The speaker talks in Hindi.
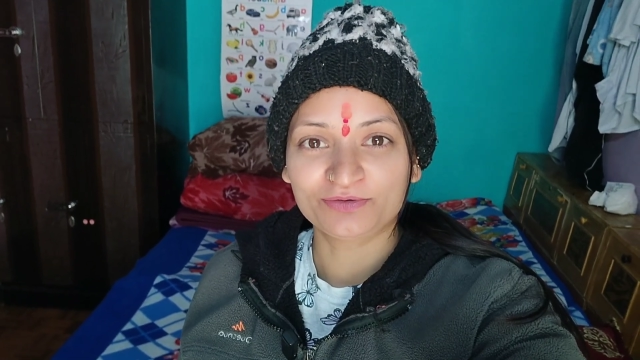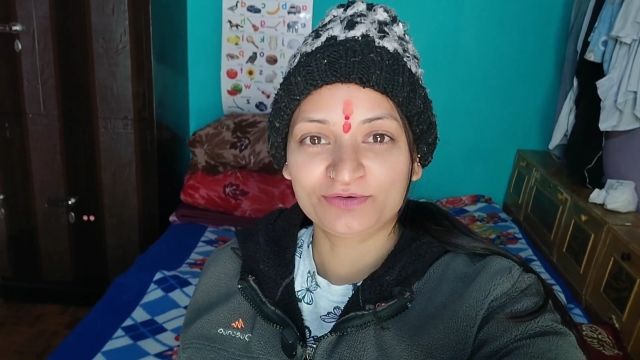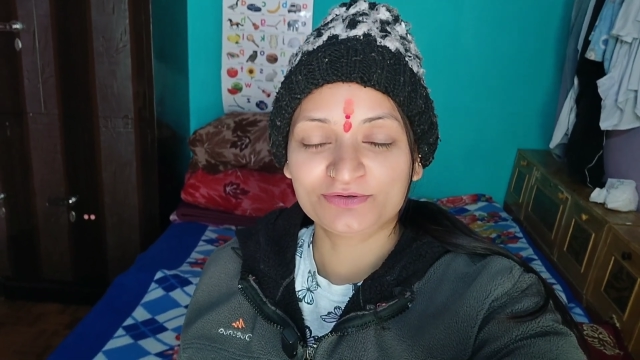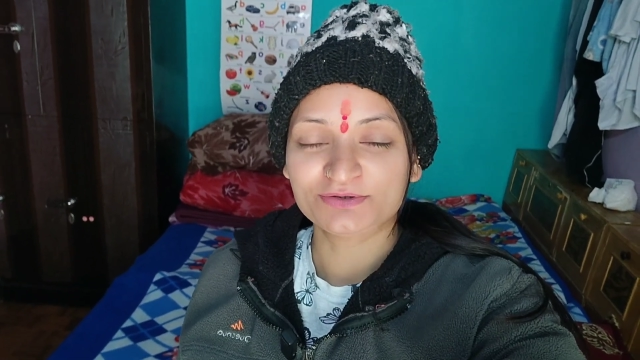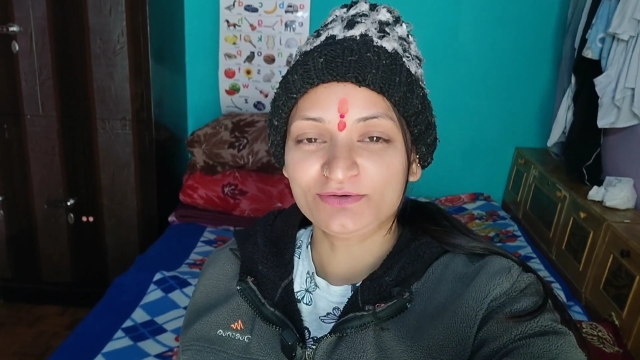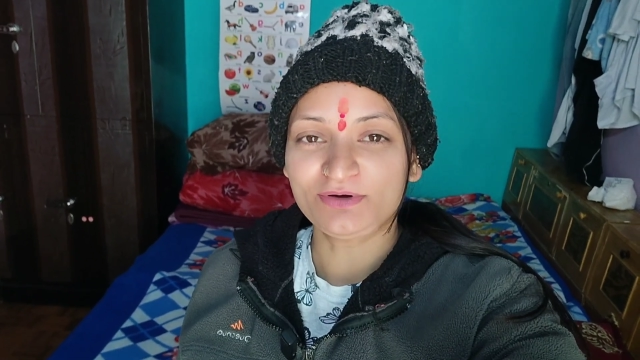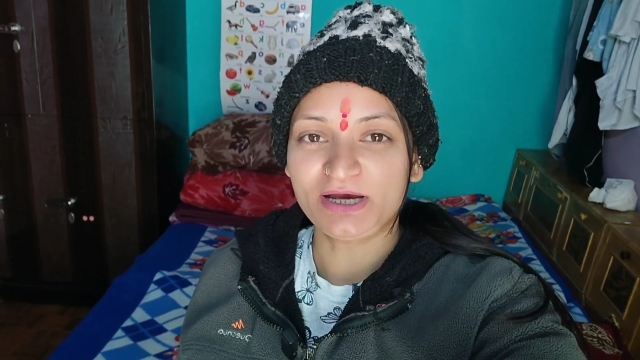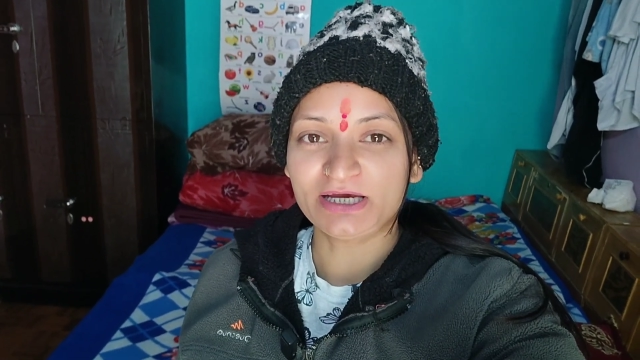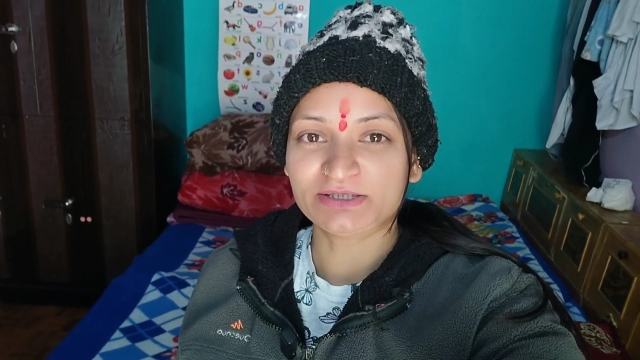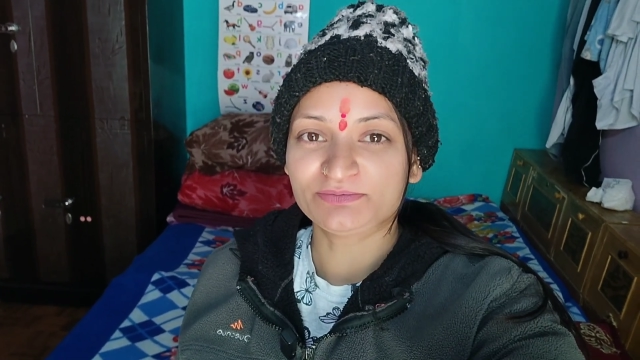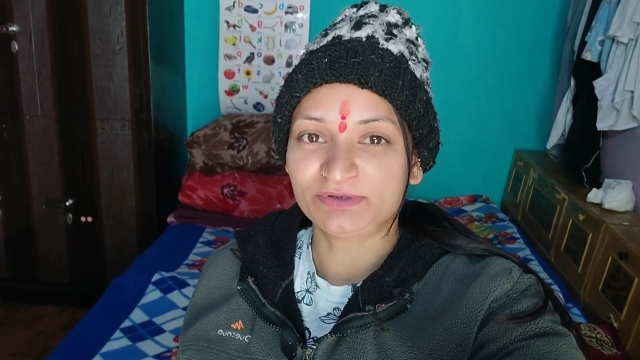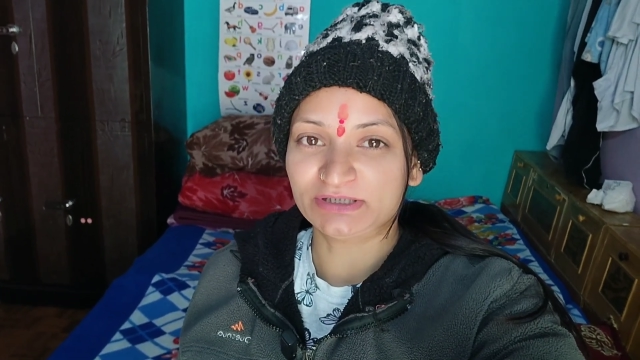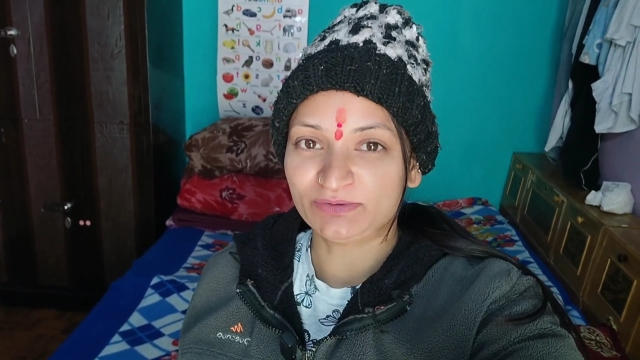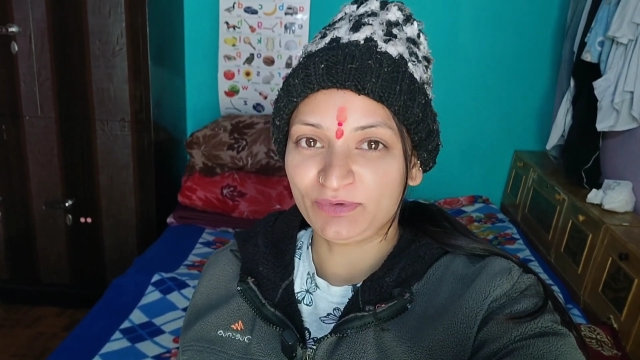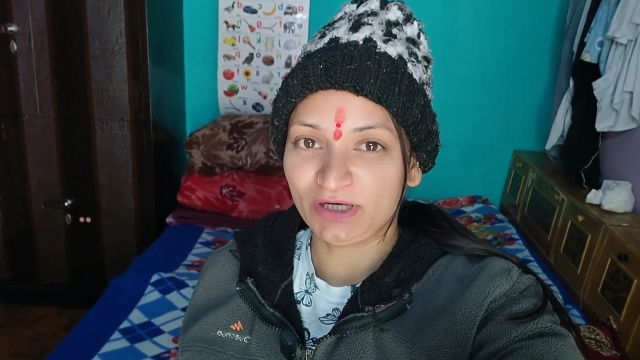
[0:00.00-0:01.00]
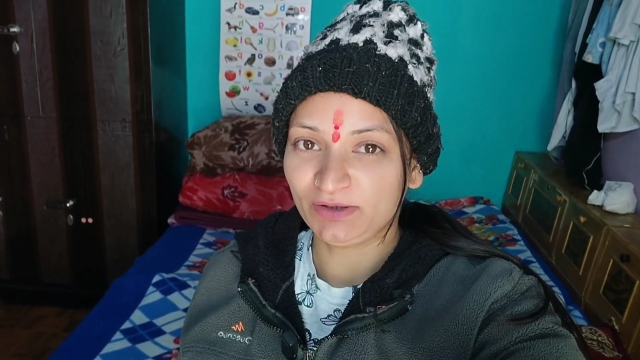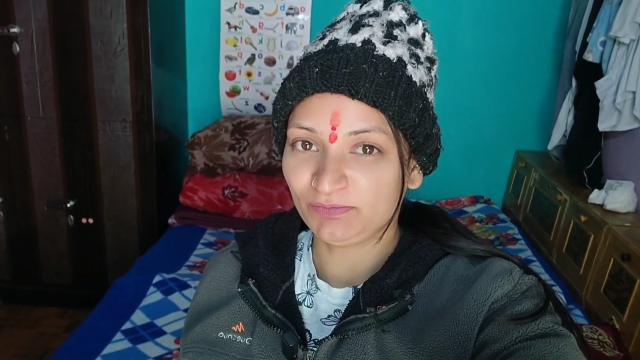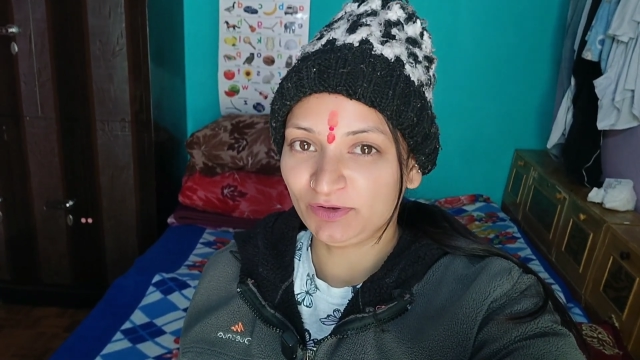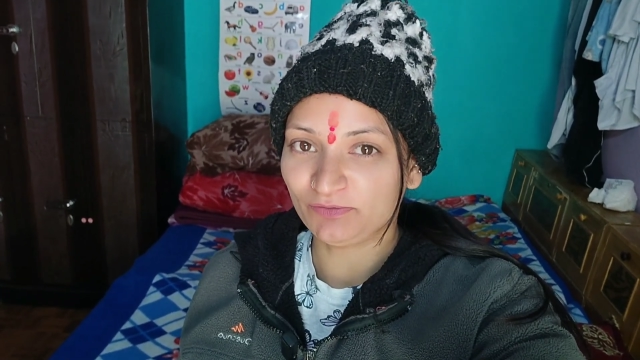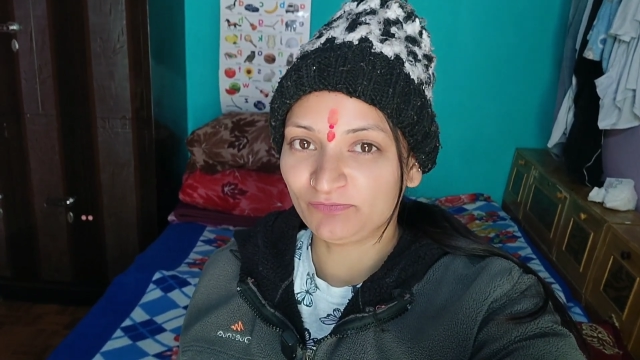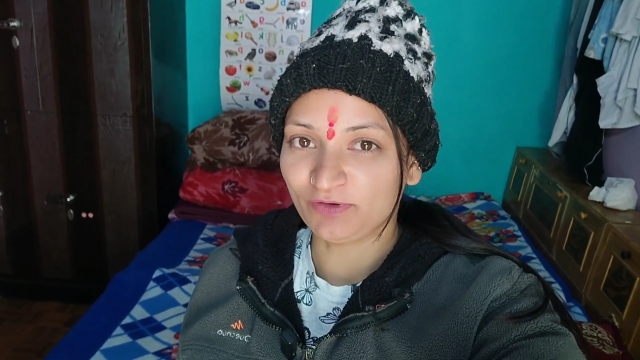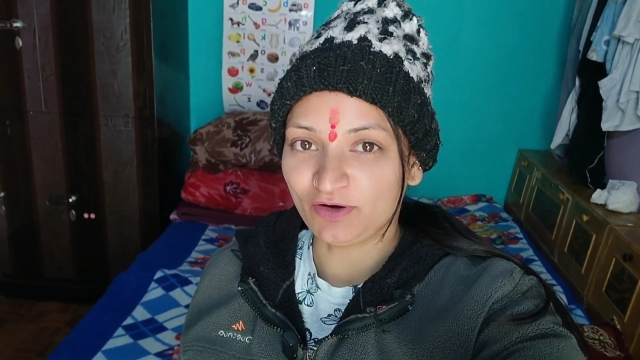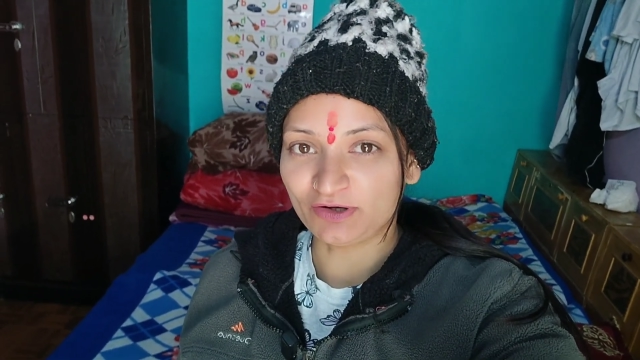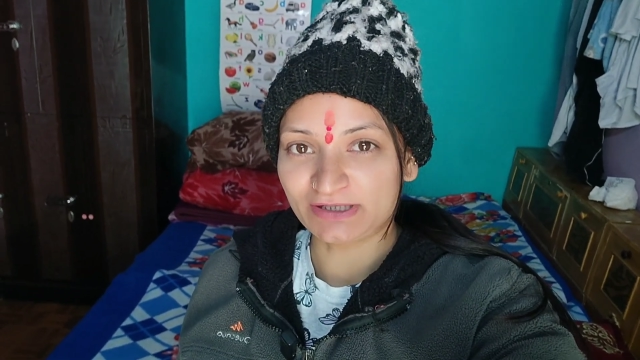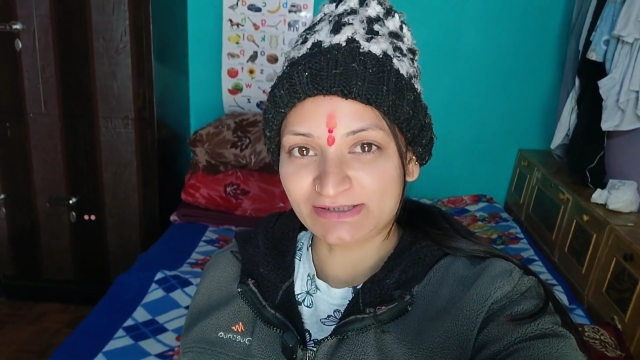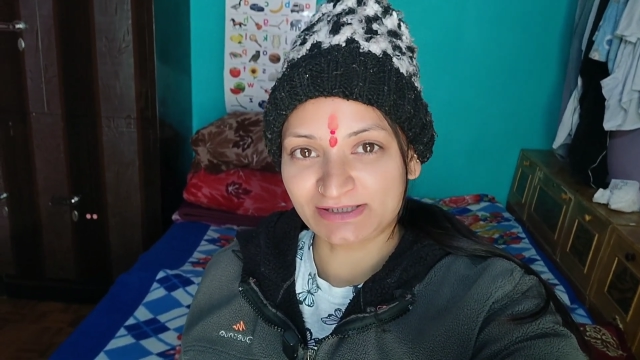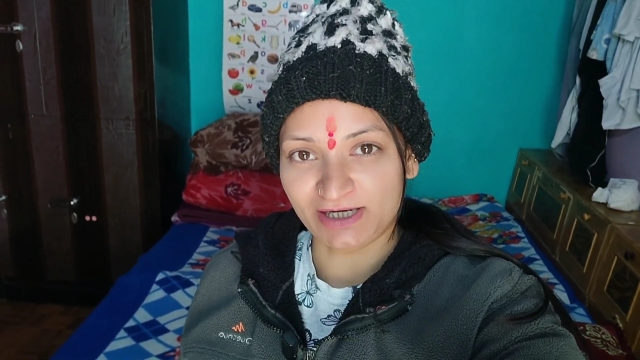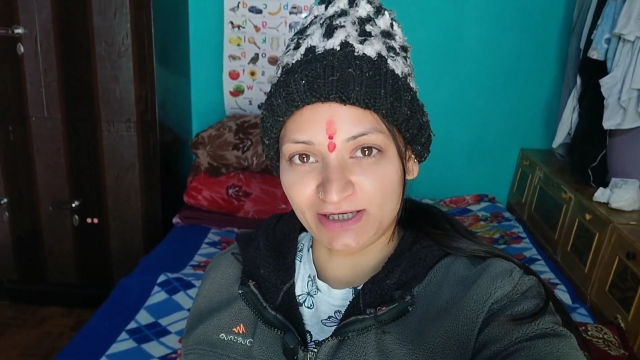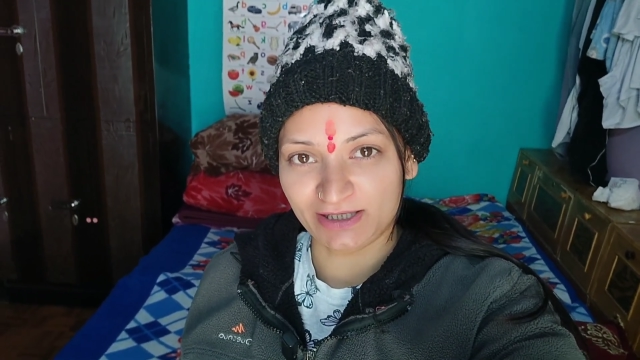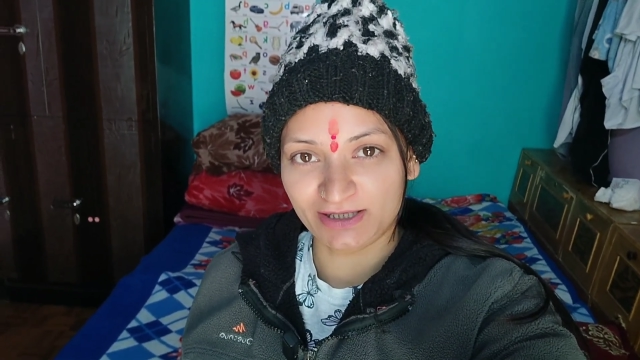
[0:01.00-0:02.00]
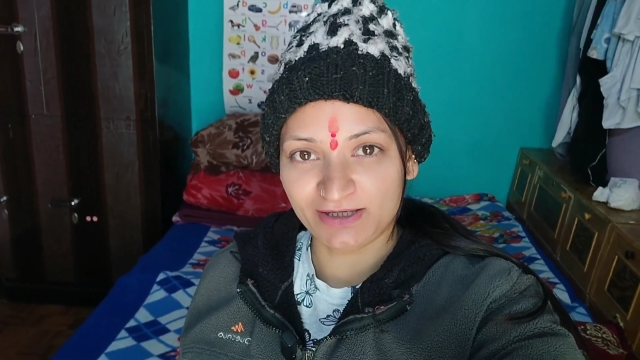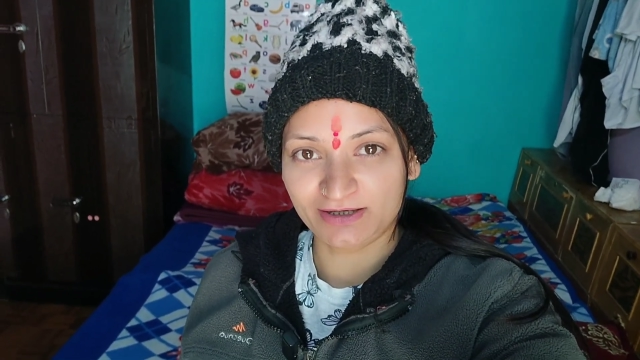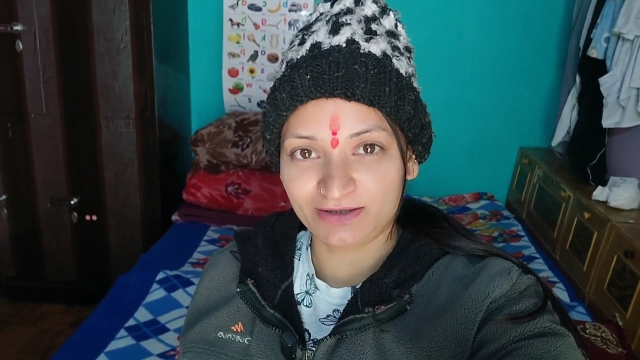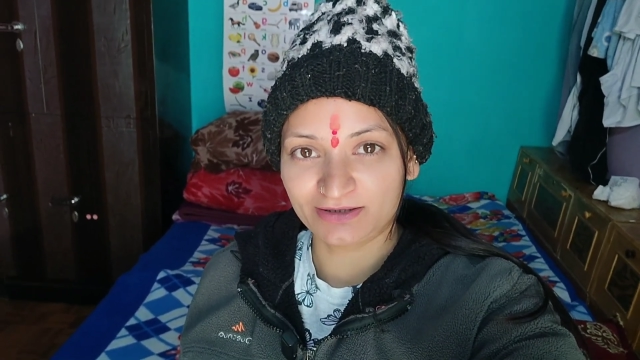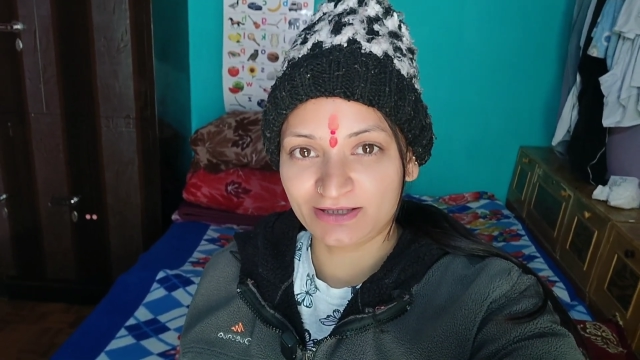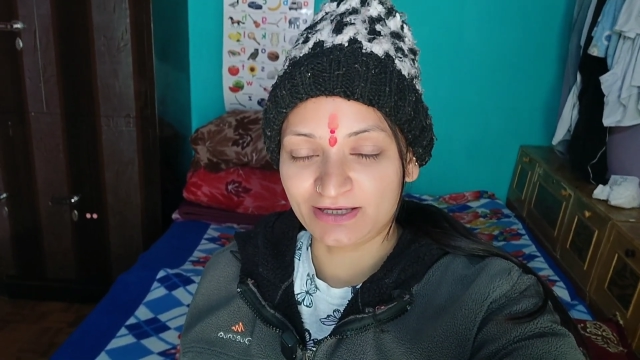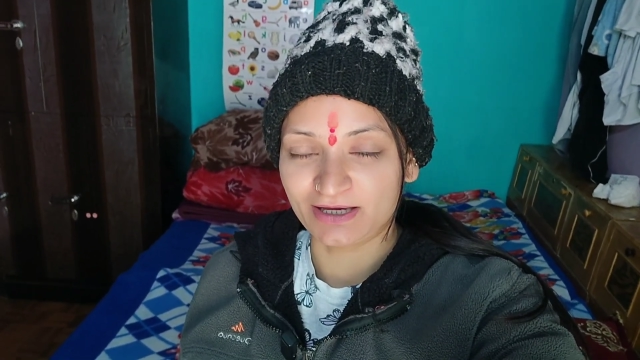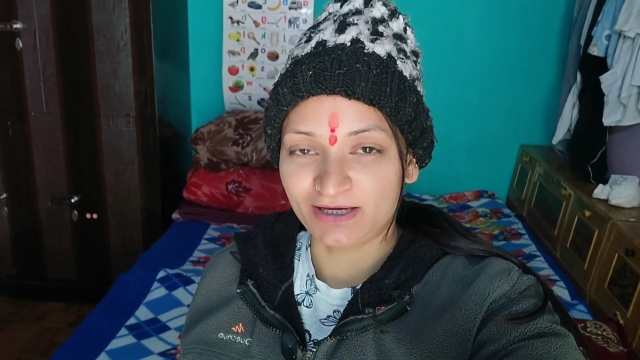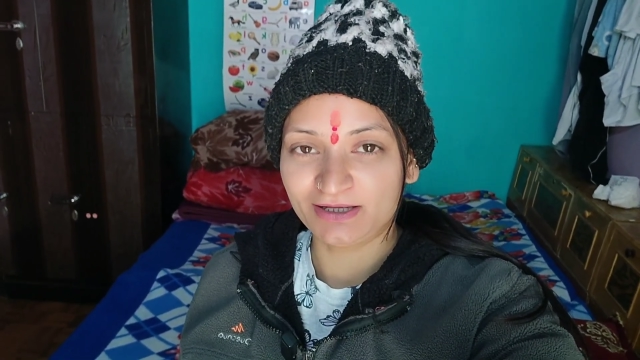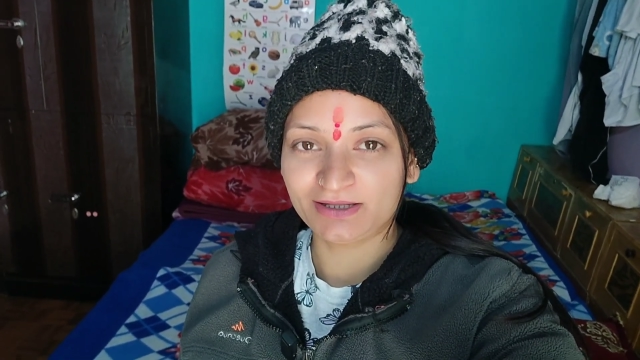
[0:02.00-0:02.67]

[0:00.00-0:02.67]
तो दोस्तों आज फिर से मैंने अपने ब्लॉग की स्टार्टिंग कर